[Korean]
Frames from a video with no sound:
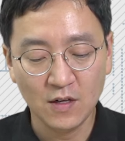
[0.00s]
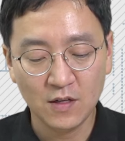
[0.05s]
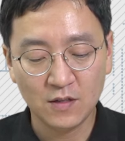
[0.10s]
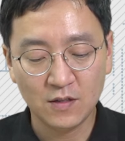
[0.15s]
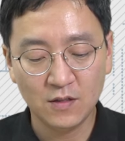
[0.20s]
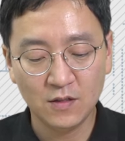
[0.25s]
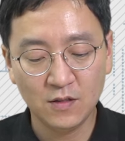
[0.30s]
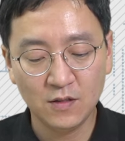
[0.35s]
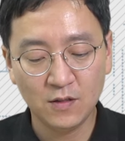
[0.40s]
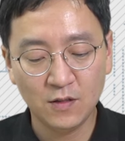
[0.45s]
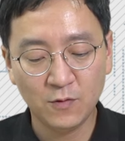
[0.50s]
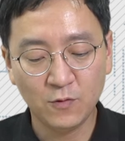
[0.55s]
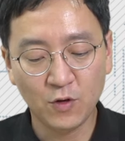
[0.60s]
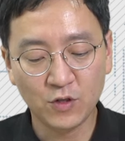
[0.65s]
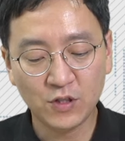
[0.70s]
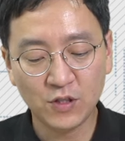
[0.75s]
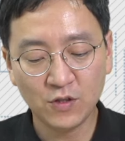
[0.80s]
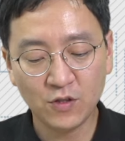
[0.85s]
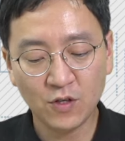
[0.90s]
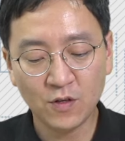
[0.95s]
그
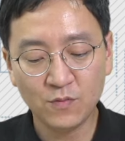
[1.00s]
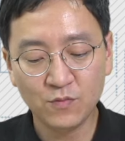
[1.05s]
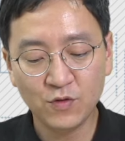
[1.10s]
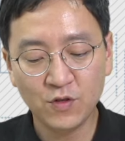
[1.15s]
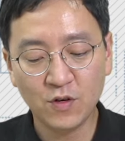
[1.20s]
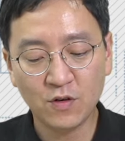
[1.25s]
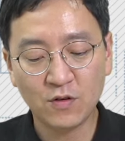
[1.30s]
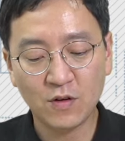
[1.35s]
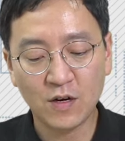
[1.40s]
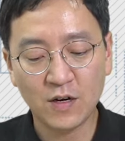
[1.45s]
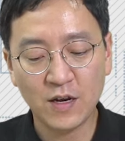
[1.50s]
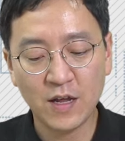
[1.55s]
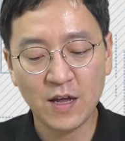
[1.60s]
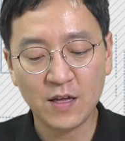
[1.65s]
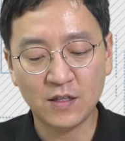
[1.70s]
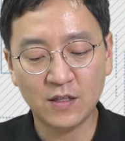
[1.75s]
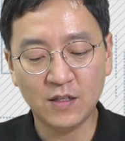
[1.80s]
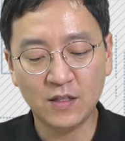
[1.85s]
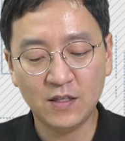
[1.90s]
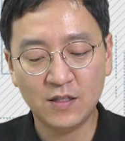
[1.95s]
워싱턴
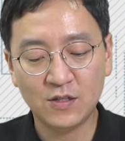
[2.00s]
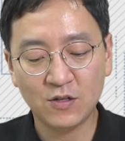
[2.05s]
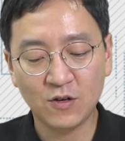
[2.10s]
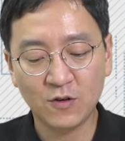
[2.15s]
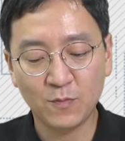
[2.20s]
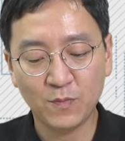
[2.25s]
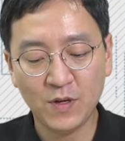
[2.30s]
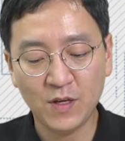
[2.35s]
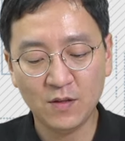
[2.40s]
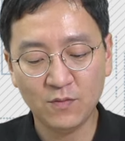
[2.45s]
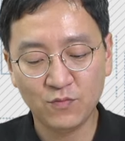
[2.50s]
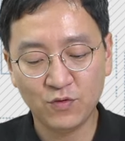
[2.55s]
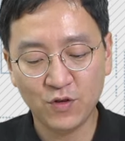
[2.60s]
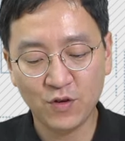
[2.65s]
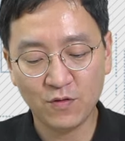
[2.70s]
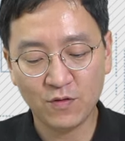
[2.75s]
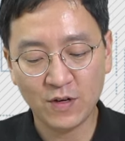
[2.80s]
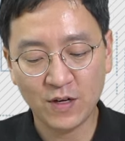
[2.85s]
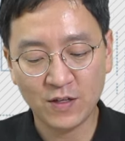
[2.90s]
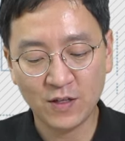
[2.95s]
무역관의 이정민
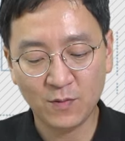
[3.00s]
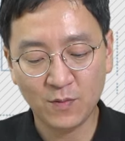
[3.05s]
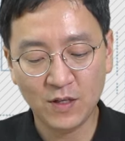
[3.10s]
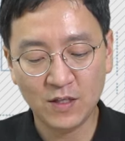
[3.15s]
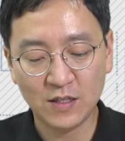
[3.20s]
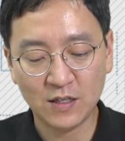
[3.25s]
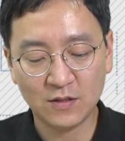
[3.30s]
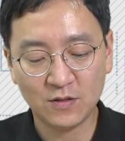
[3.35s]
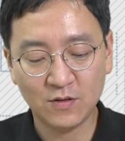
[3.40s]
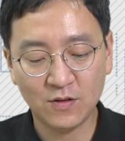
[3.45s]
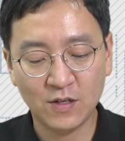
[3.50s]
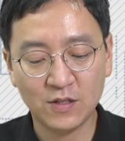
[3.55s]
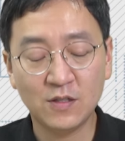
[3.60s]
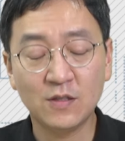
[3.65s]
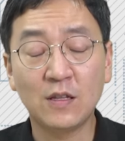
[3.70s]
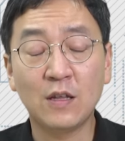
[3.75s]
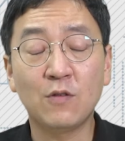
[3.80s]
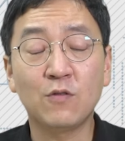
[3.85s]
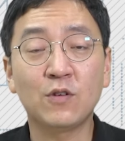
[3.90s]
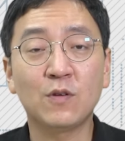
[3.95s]
무역관님이
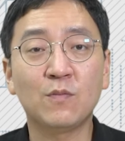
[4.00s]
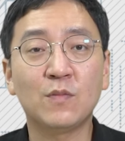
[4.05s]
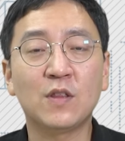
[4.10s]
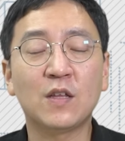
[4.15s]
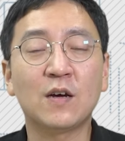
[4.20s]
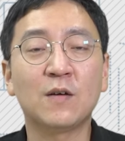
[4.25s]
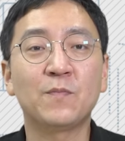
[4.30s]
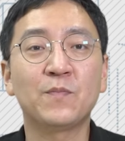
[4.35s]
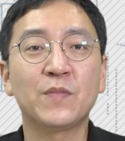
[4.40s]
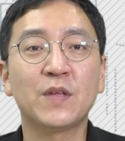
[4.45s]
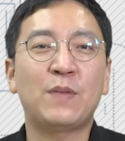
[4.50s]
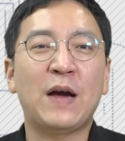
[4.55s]
작성하신 내용입니다.